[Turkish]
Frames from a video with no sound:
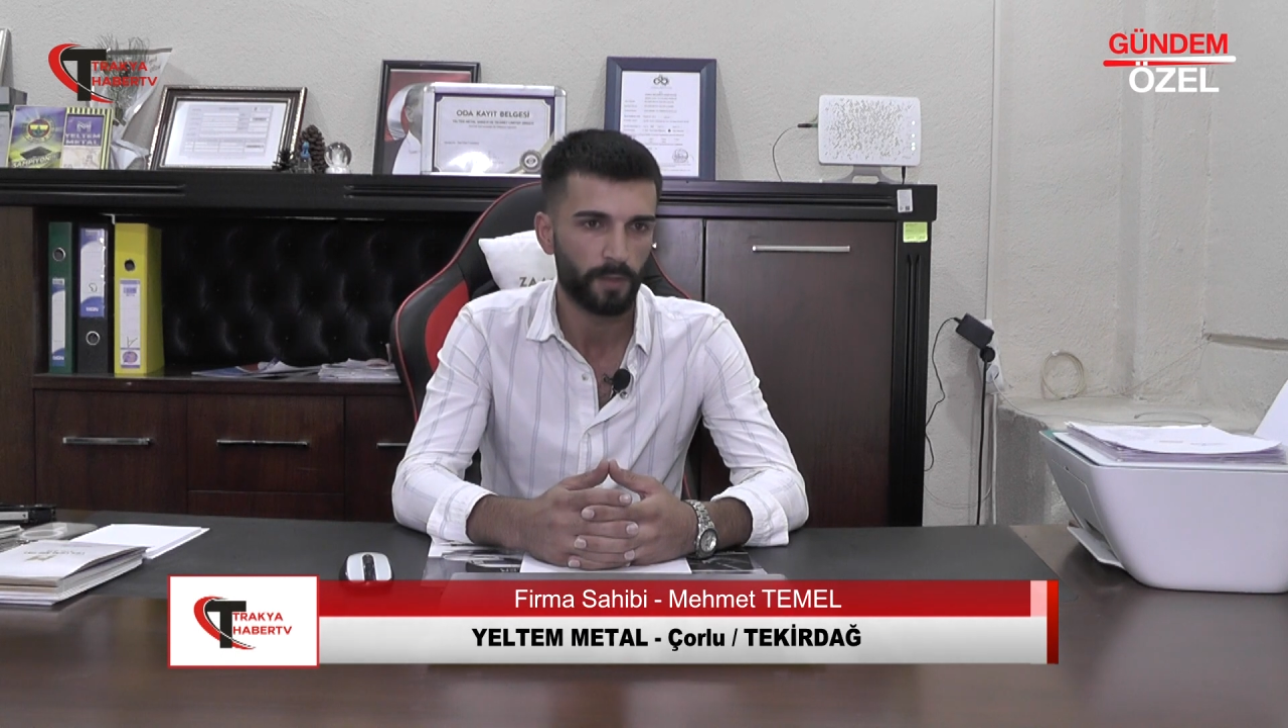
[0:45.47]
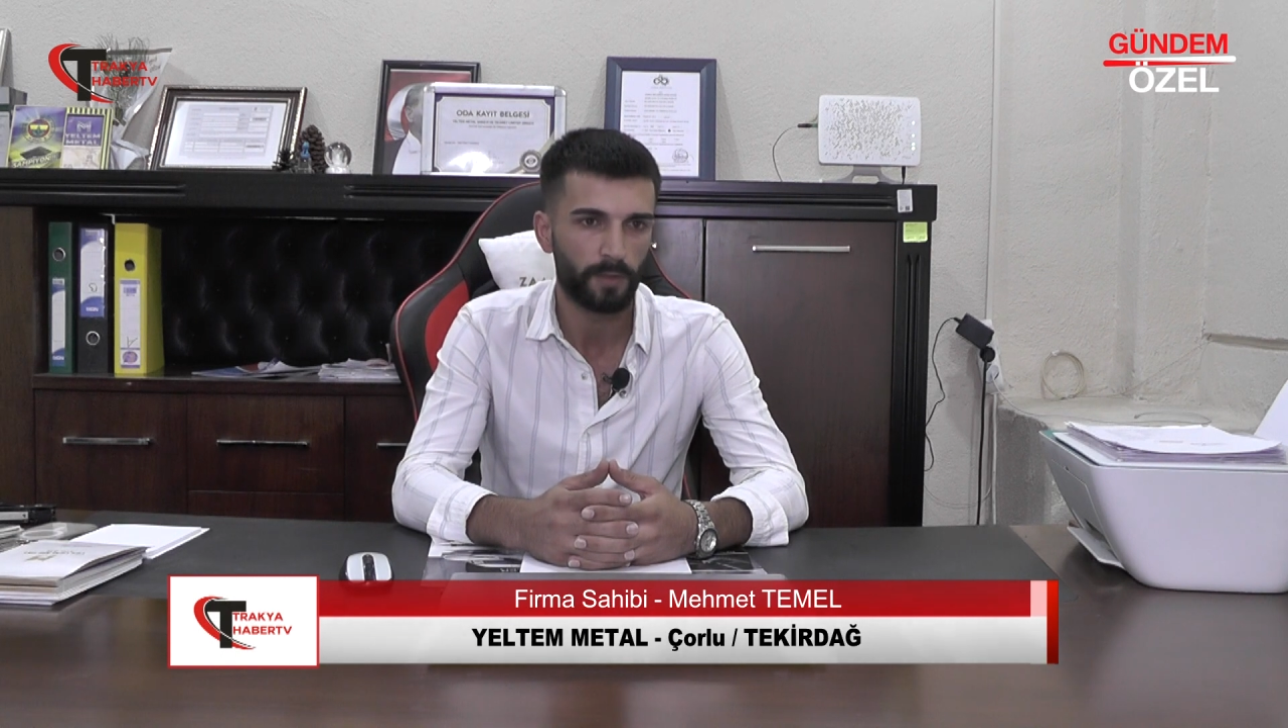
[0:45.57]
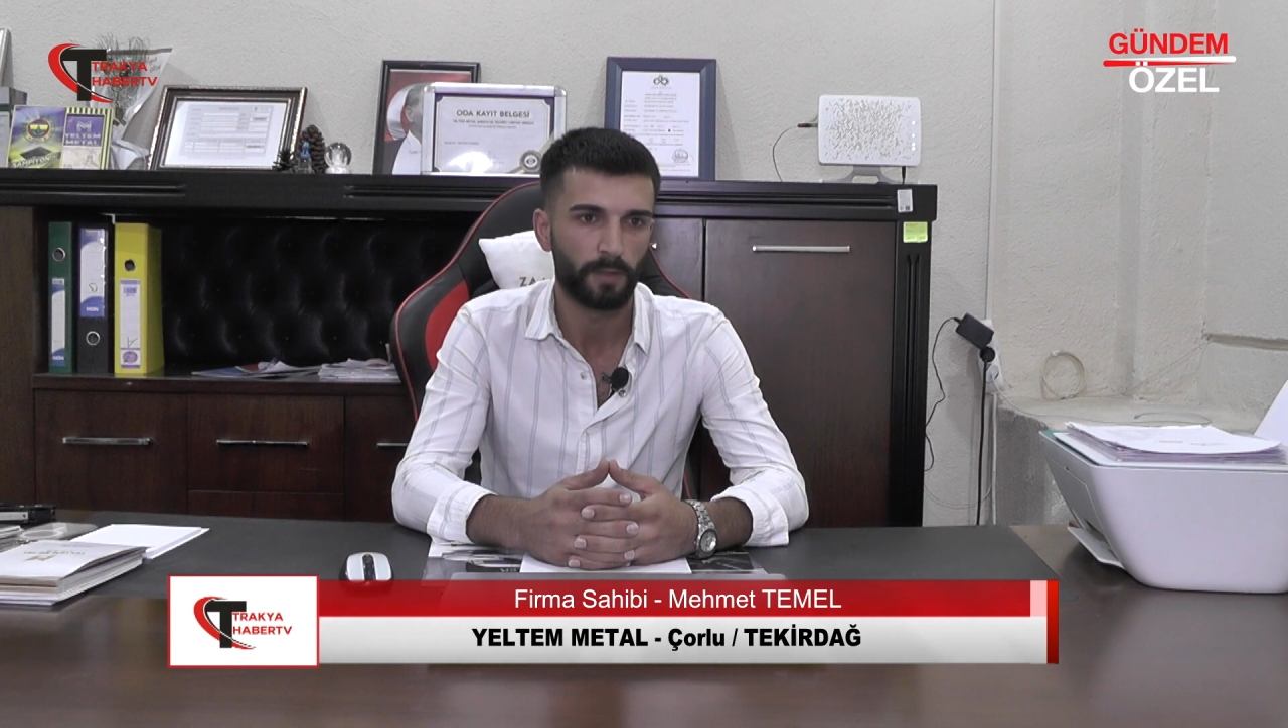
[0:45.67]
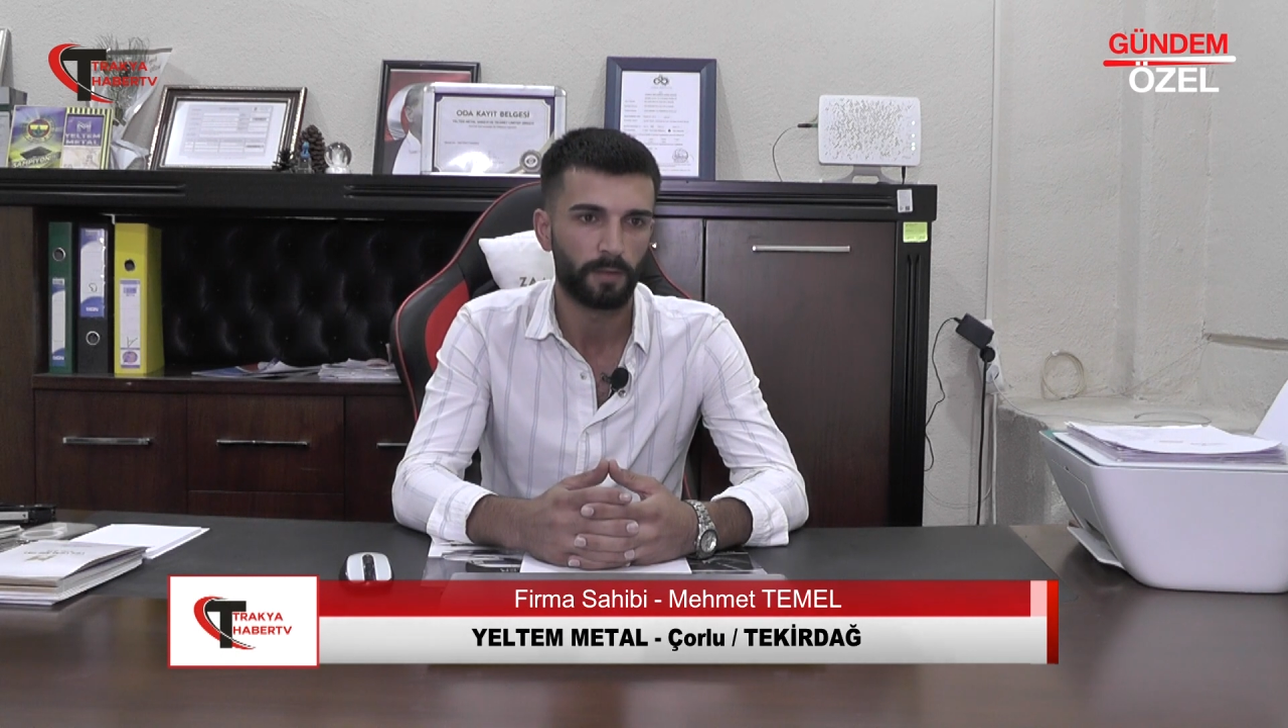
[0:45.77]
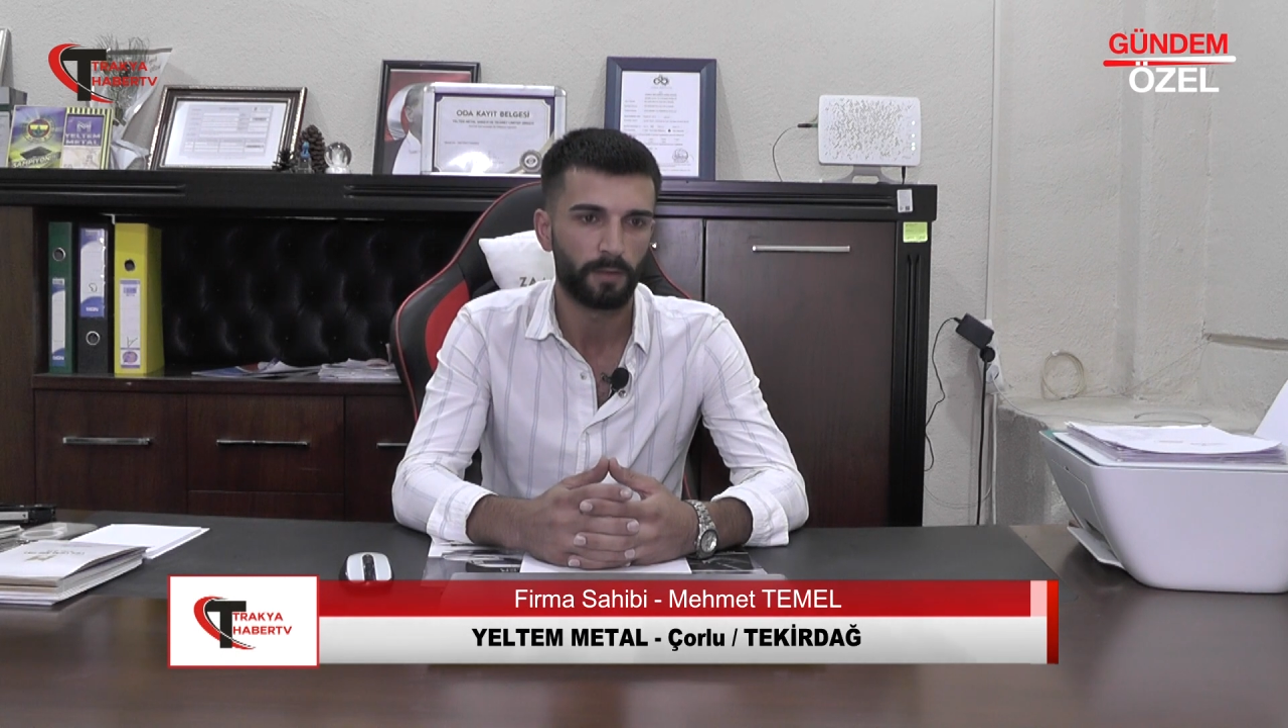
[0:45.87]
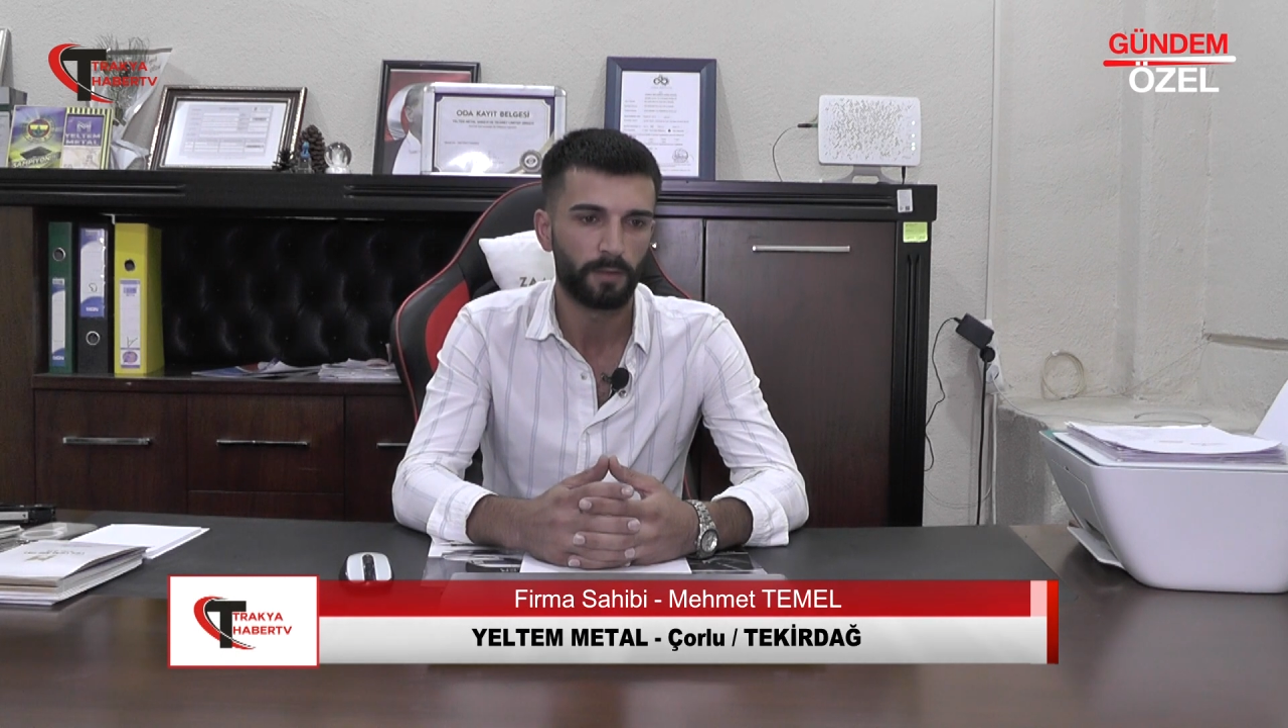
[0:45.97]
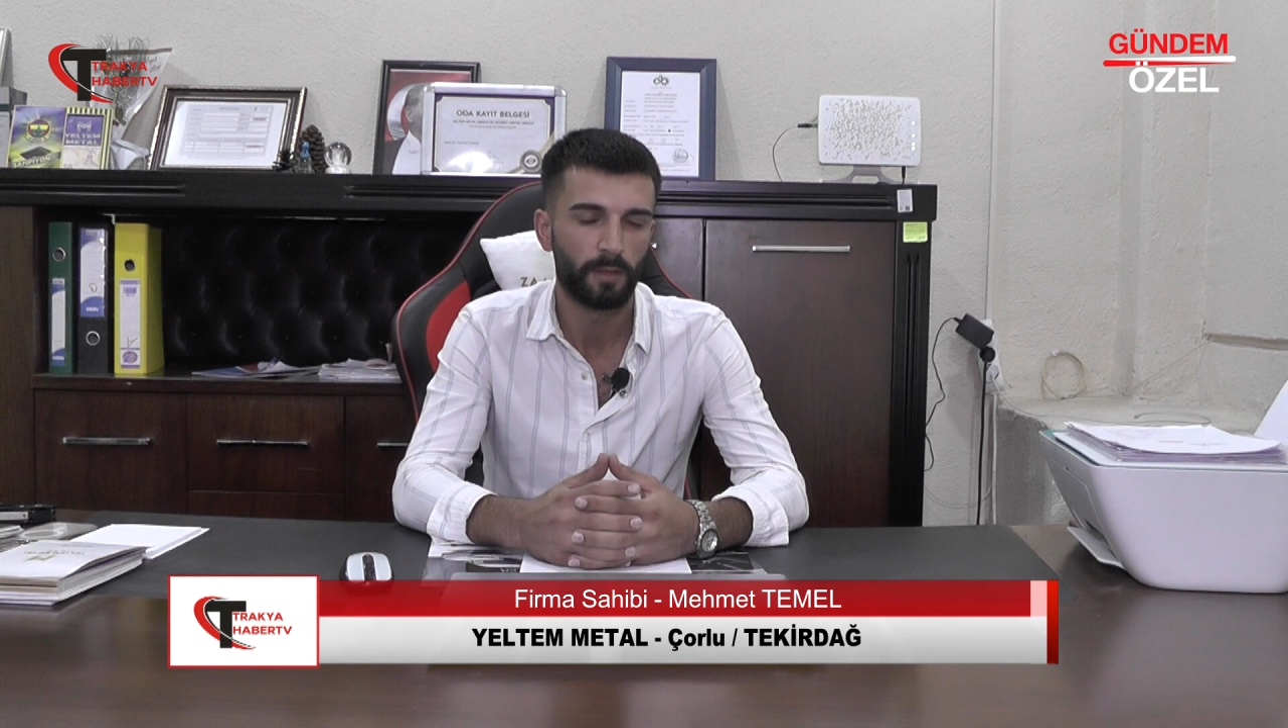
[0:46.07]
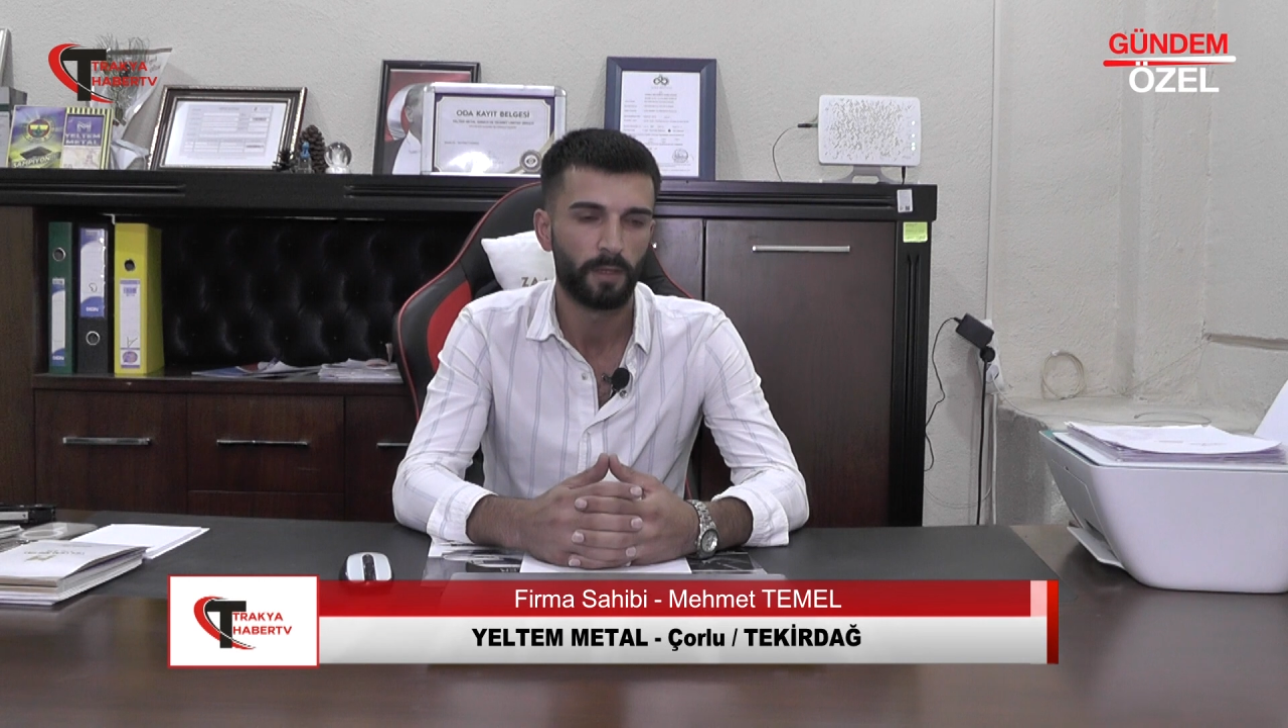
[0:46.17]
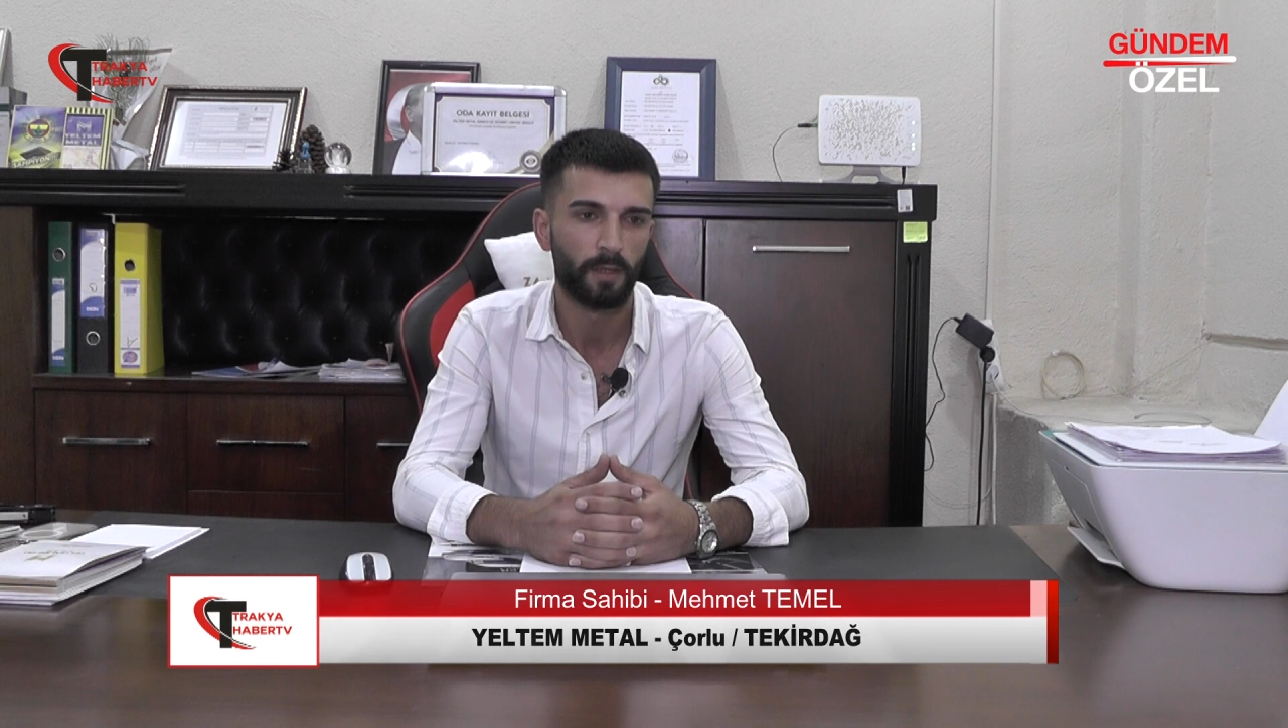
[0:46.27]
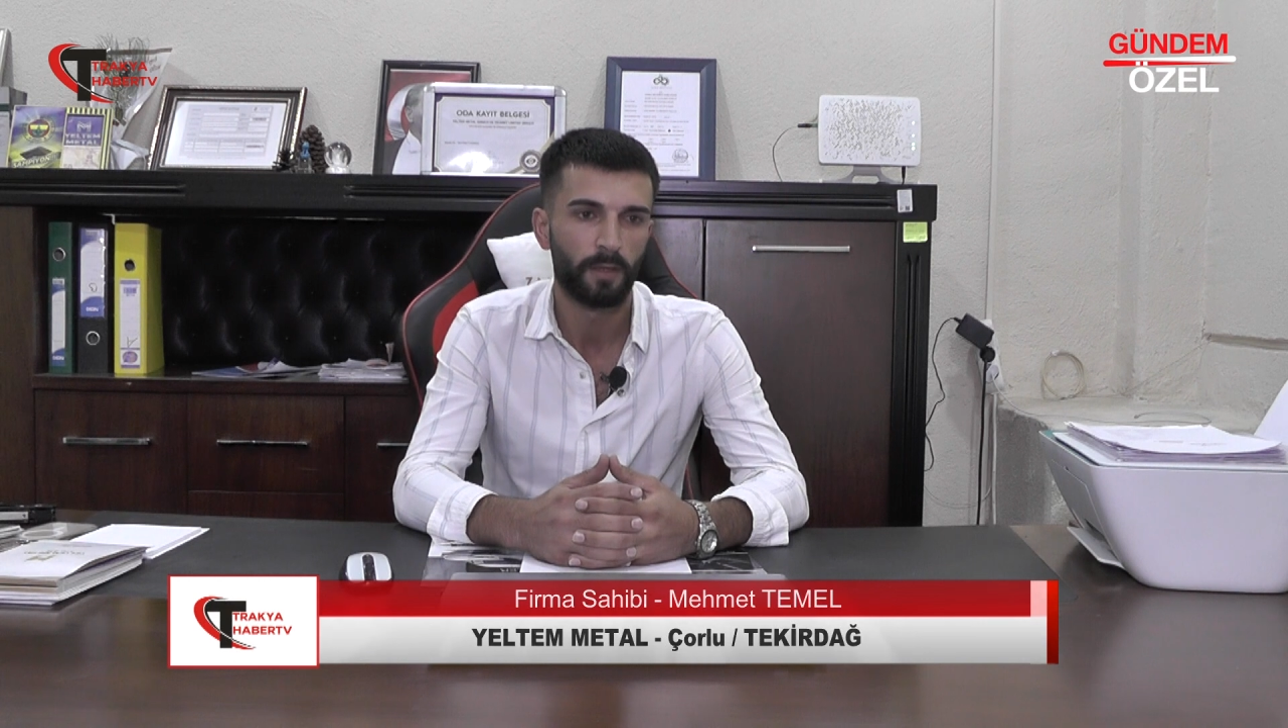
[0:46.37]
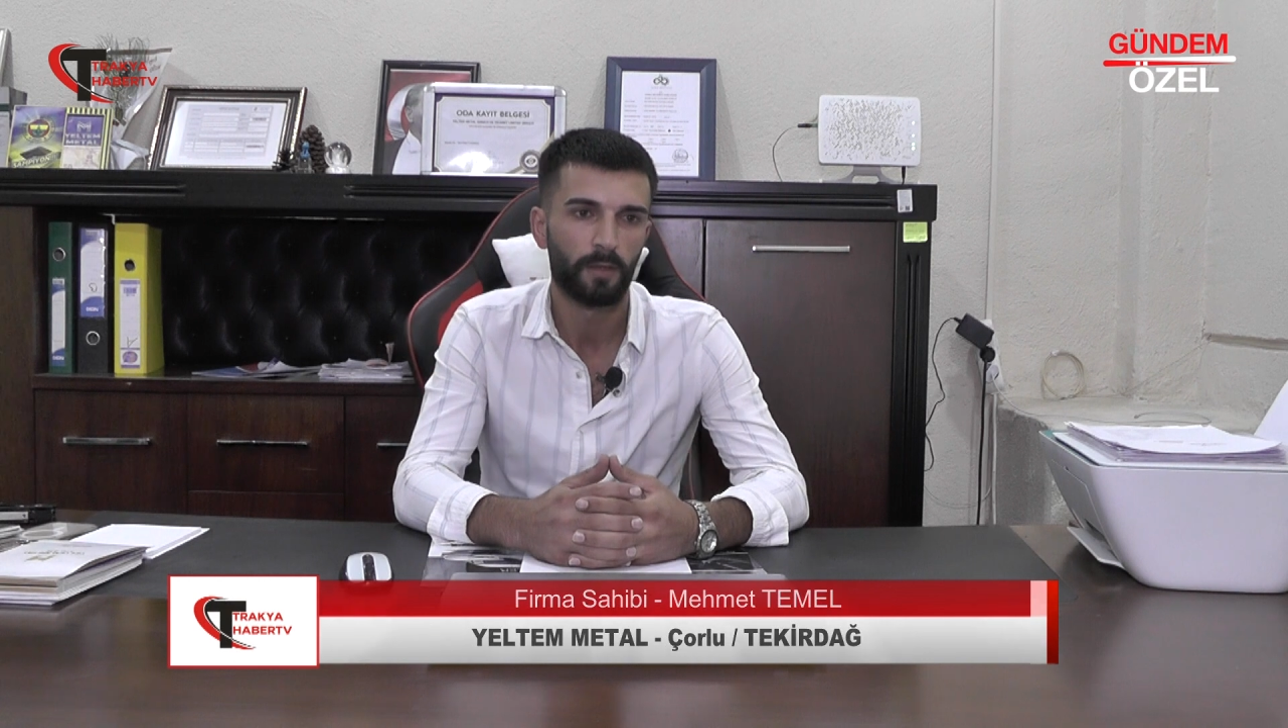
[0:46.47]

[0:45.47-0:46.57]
senedir. Hı hı.